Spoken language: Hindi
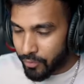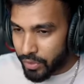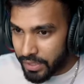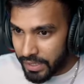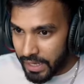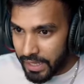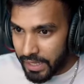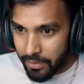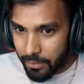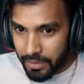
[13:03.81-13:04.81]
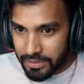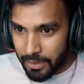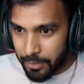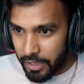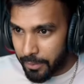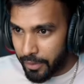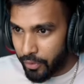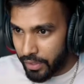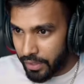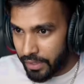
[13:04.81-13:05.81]
वो गिरेगी मतलब गड़बड़
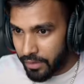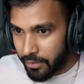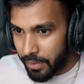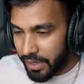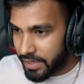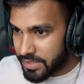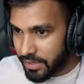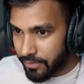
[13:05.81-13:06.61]
होएगी भाग ऐसे